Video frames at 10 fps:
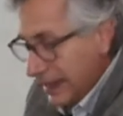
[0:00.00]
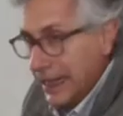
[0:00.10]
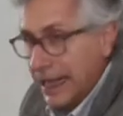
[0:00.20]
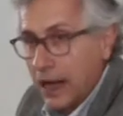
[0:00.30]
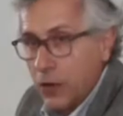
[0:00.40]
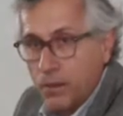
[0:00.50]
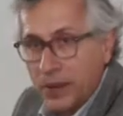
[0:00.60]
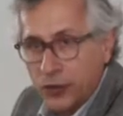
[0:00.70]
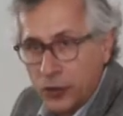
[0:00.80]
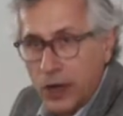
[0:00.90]
de que la
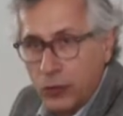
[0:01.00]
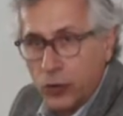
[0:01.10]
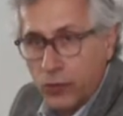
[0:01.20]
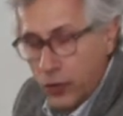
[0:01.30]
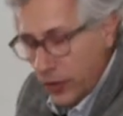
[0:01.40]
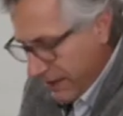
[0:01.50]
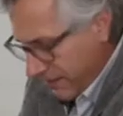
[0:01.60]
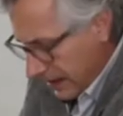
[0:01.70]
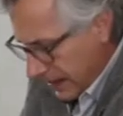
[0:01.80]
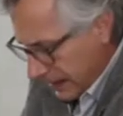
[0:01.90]
comprensión
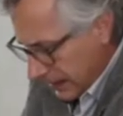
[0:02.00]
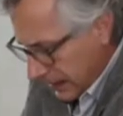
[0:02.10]
autobiográfica